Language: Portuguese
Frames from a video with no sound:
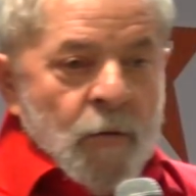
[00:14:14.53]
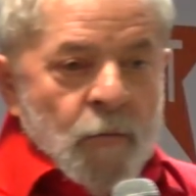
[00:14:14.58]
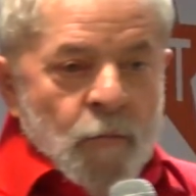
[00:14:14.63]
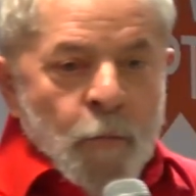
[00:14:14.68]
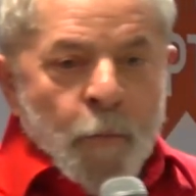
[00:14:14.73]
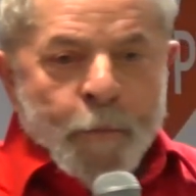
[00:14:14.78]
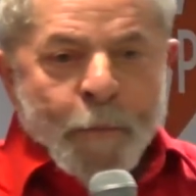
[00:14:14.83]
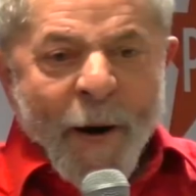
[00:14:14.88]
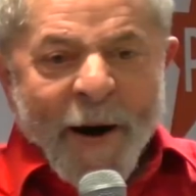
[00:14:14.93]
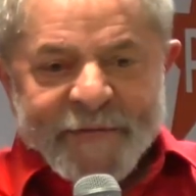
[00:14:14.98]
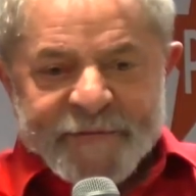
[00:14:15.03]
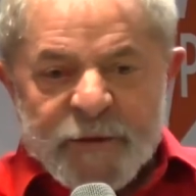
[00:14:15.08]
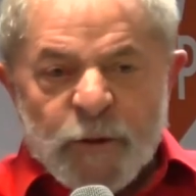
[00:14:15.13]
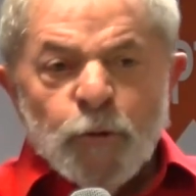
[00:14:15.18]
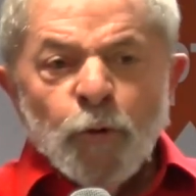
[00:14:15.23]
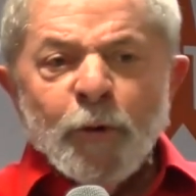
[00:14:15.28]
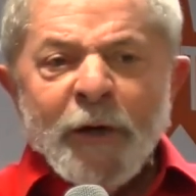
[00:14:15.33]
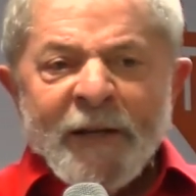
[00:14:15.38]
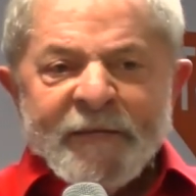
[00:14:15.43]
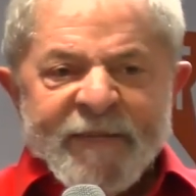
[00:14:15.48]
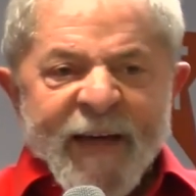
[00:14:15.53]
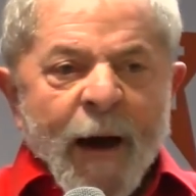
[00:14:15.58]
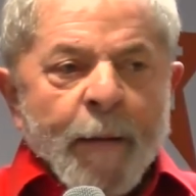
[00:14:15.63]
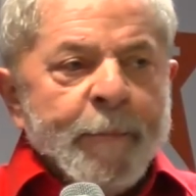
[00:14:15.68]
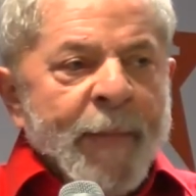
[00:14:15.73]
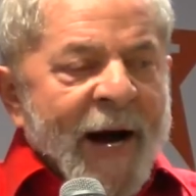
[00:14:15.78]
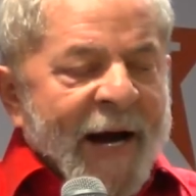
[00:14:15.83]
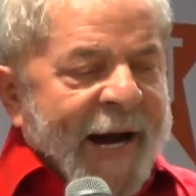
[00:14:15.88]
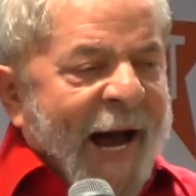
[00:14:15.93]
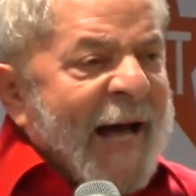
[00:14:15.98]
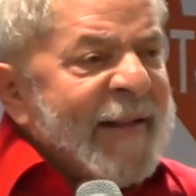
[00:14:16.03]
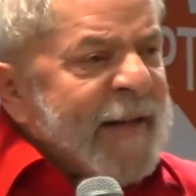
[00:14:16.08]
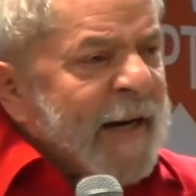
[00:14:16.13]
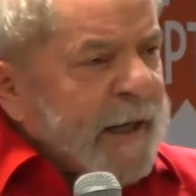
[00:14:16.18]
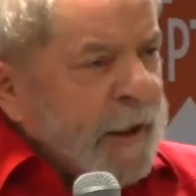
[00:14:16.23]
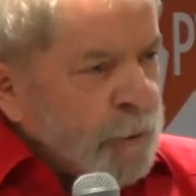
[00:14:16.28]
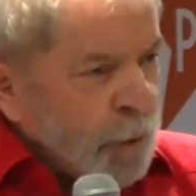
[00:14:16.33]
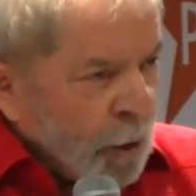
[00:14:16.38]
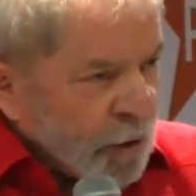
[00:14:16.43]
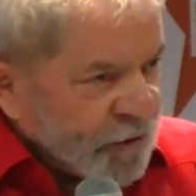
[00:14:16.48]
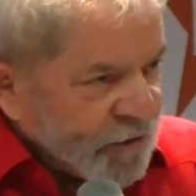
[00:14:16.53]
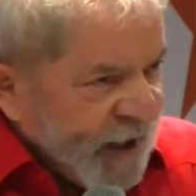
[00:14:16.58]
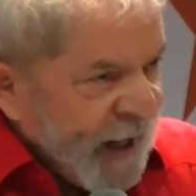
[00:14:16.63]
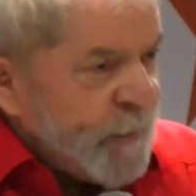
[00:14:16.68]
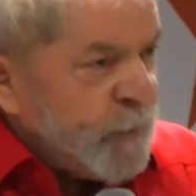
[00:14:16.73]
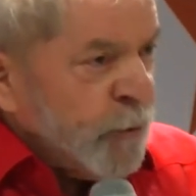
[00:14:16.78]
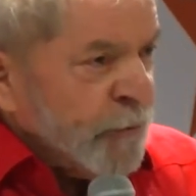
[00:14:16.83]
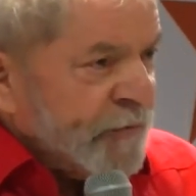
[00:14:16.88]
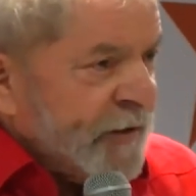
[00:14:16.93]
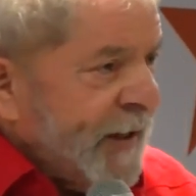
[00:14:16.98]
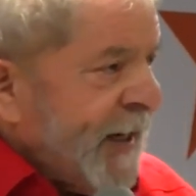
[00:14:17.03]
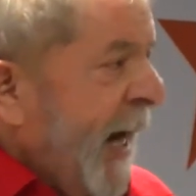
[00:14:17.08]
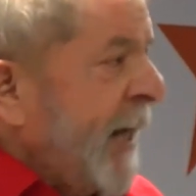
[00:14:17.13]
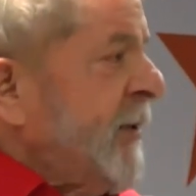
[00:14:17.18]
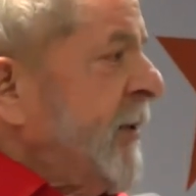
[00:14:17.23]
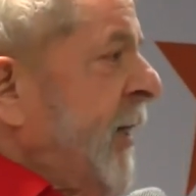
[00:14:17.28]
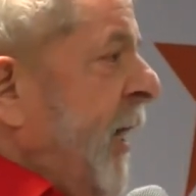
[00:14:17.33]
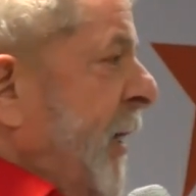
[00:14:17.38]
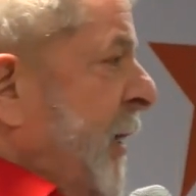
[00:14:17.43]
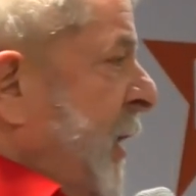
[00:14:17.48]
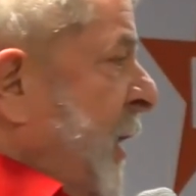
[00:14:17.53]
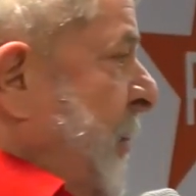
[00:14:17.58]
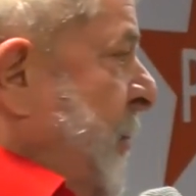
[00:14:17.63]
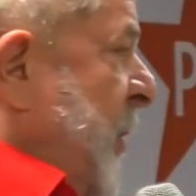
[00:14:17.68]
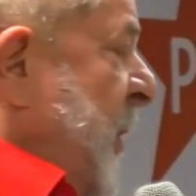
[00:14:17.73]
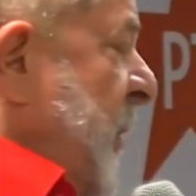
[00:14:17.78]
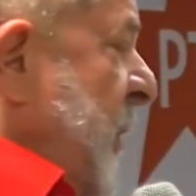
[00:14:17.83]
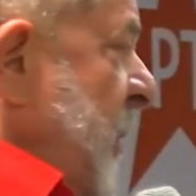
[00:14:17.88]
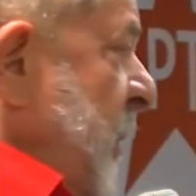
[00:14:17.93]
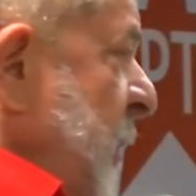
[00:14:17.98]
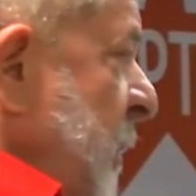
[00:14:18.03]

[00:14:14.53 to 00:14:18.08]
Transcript: Um partido que tem a bancada que nós temos no Senado e na Câmara.